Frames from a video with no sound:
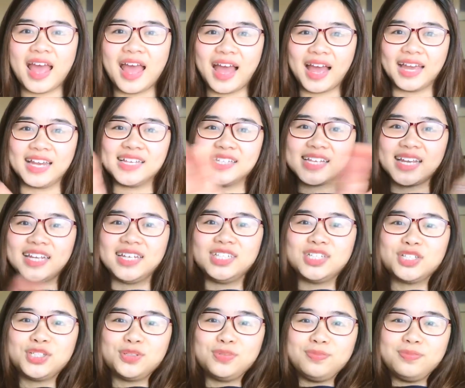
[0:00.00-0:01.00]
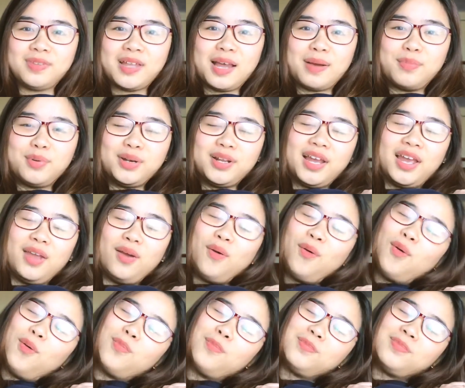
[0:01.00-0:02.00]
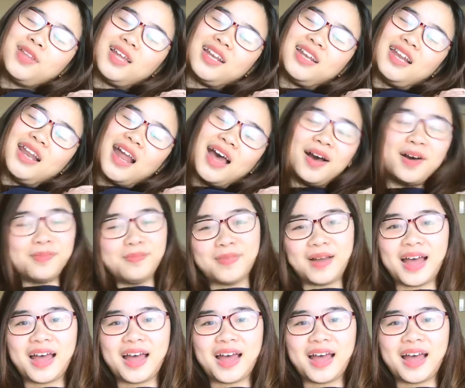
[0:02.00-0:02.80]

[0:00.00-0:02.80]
hãy dành cho chúng ta một cái ôm thật là ấm